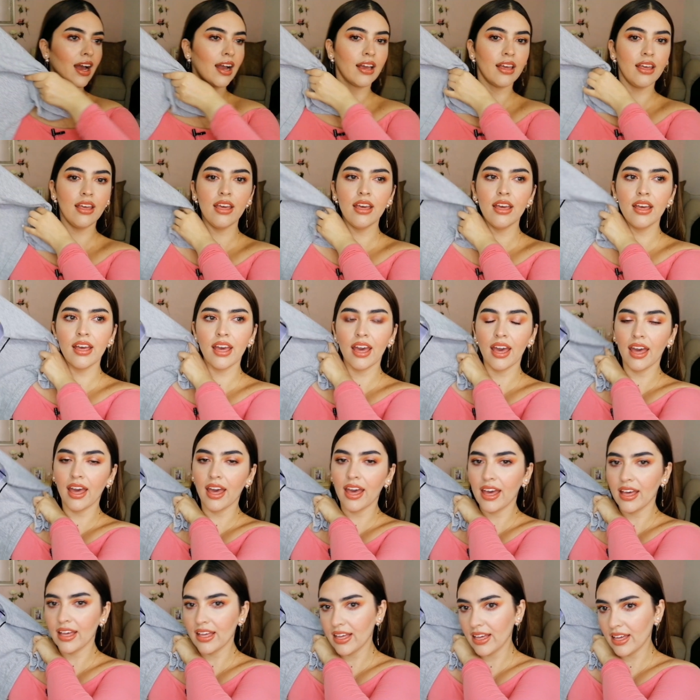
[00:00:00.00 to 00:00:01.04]
de aquí
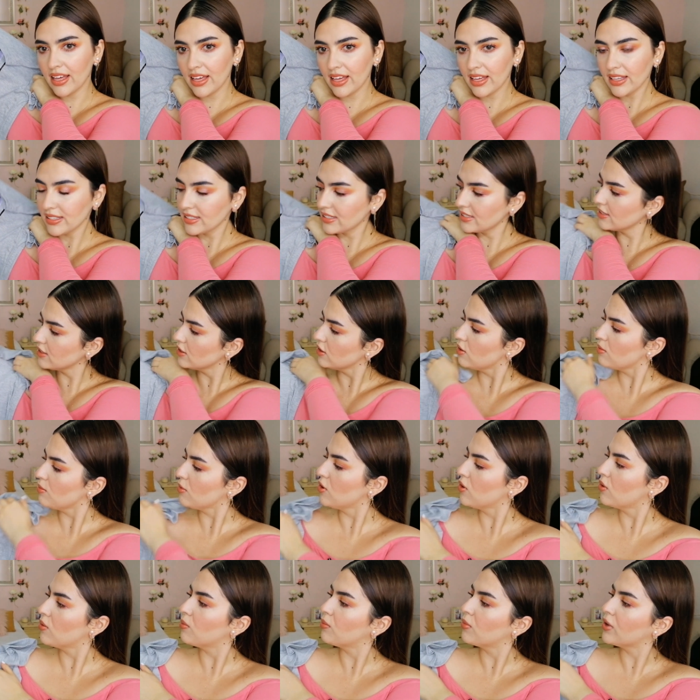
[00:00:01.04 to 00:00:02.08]
que es
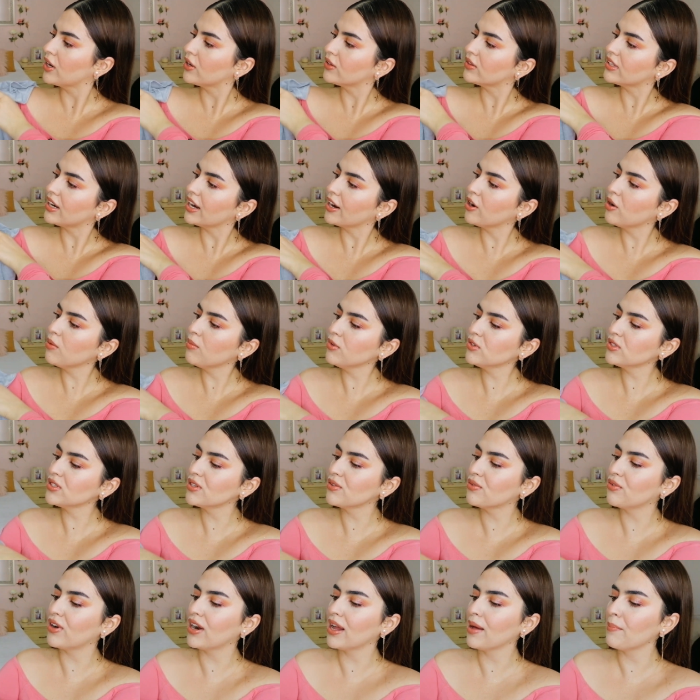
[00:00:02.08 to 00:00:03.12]
como, bueno, trae como
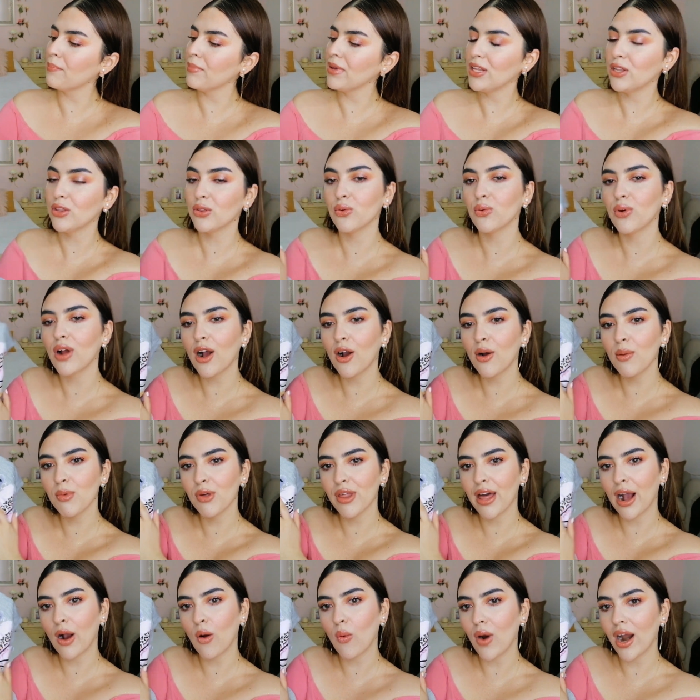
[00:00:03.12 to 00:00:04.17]
si fuera pintura
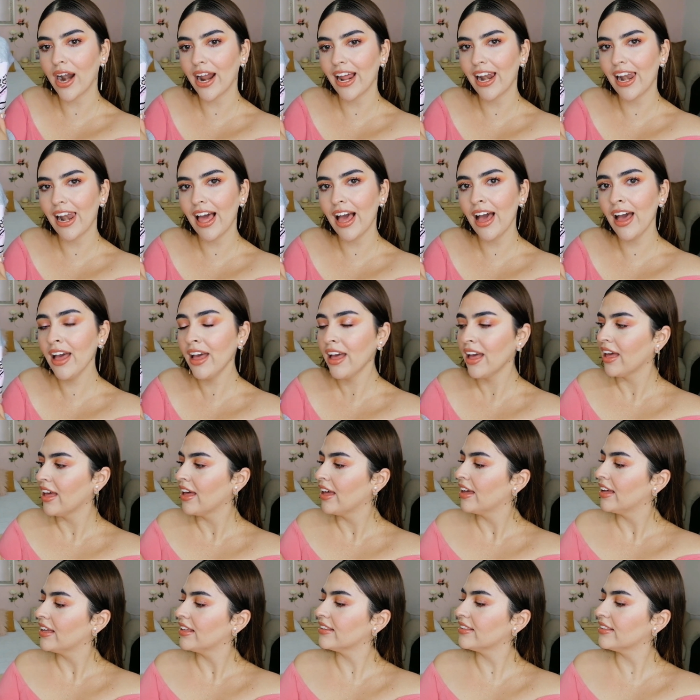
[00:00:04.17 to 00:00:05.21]
como de acuarela.
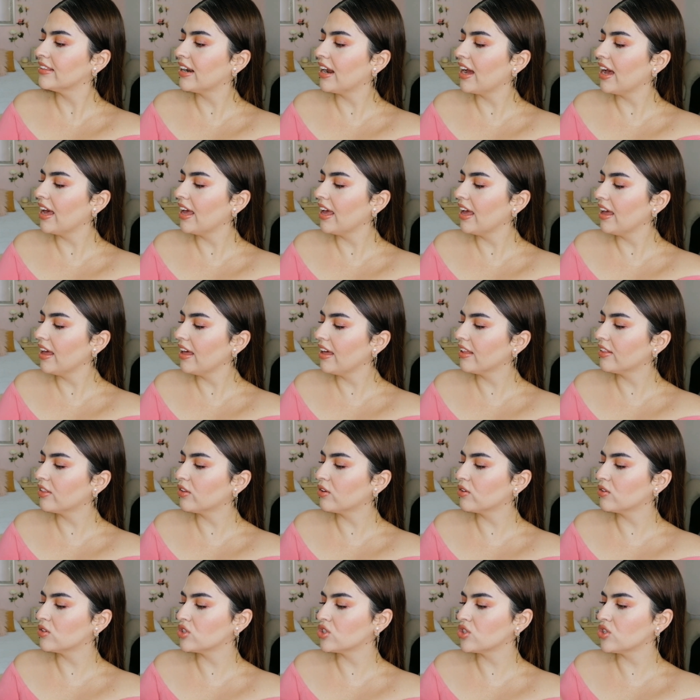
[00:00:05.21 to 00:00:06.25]
Trae
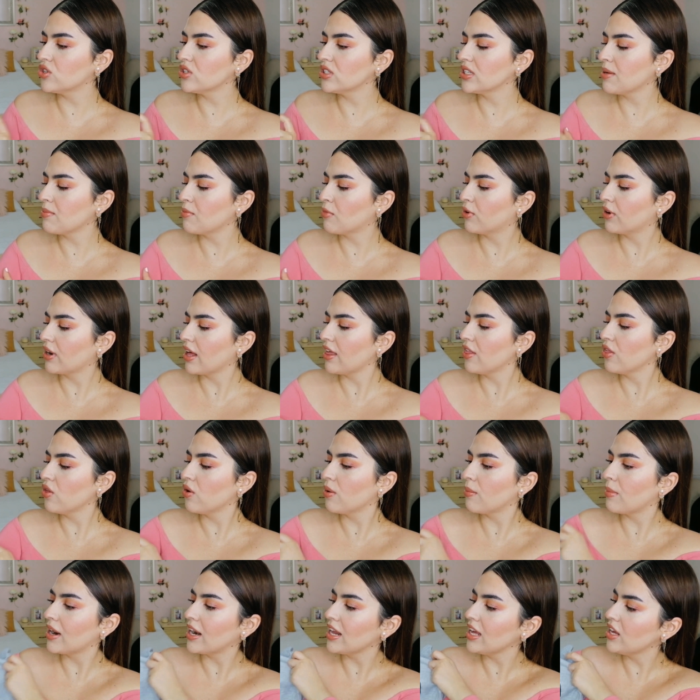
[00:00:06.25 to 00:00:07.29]
tonos rosa,
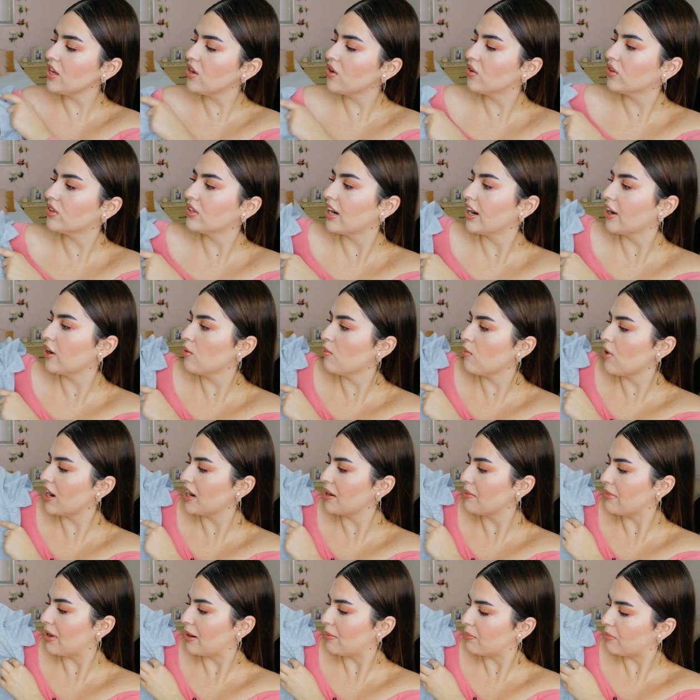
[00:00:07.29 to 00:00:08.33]
morado, amarillo, trae como
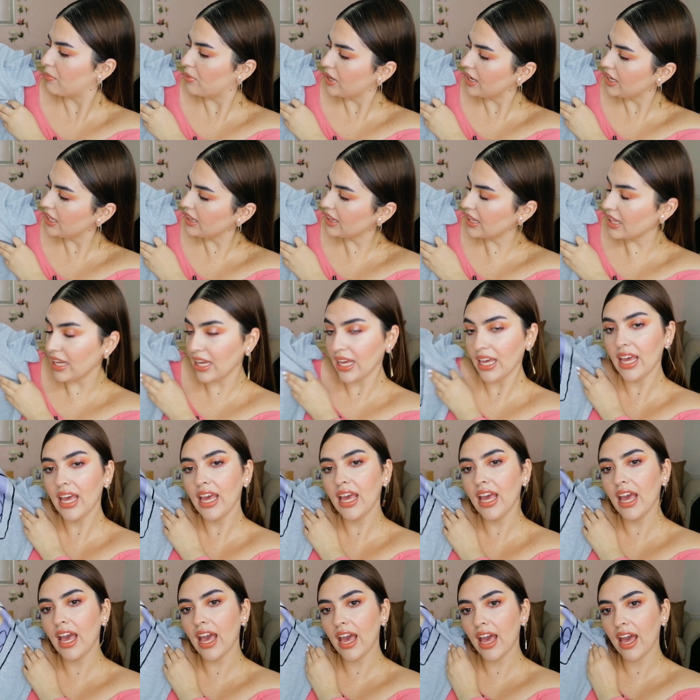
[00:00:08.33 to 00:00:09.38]
animal print
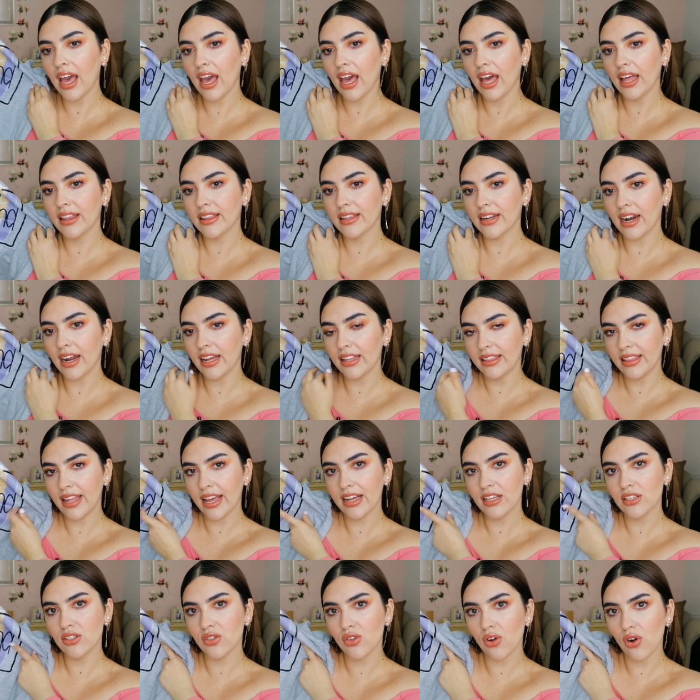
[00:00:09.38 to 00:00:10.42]
y eh, trae
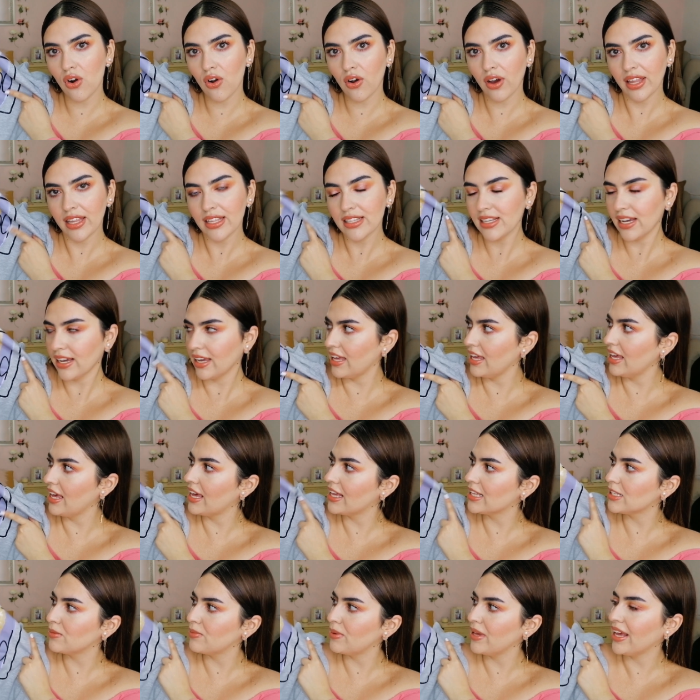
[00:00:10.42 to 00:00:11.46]
texto. Lo que dice
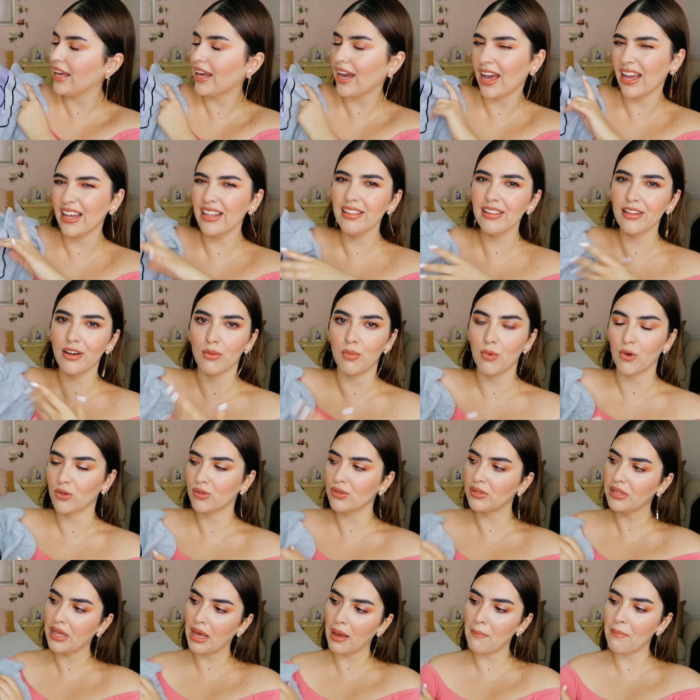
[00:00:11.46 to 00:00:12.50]
aquí es be kind, como
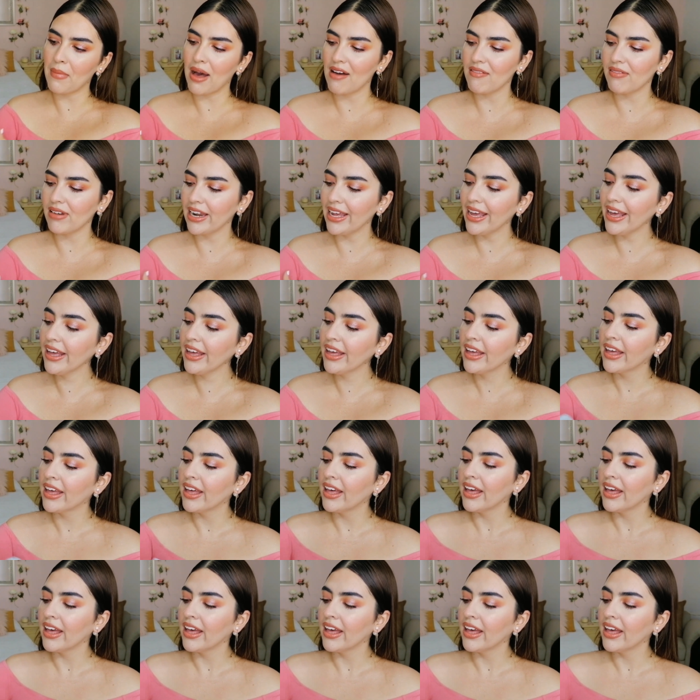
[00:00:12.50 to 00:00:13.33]
sea amable.